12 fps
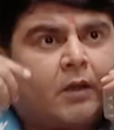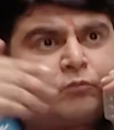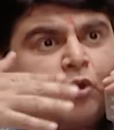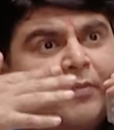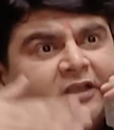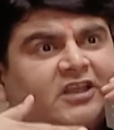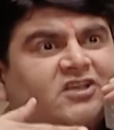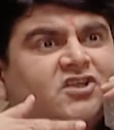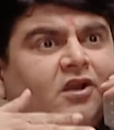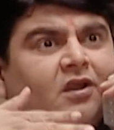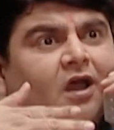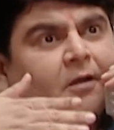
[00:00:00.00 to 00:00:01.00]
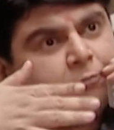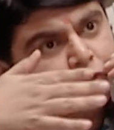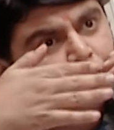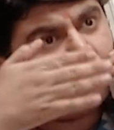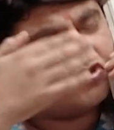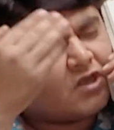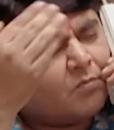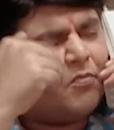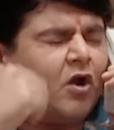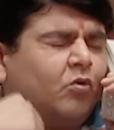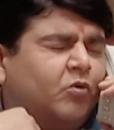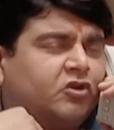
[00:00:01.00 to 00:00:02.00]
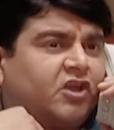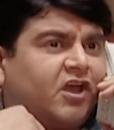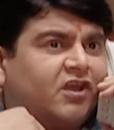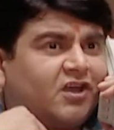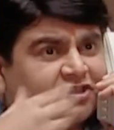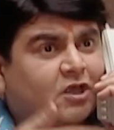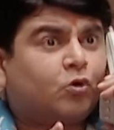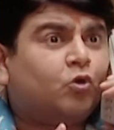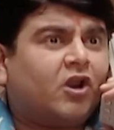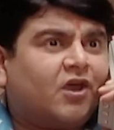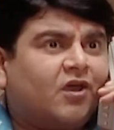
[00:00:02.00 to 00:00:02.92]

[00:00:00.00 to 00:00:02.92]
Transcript: अब तो माता जी है ना आपको तो सब मालूम होता है ऐसा रूल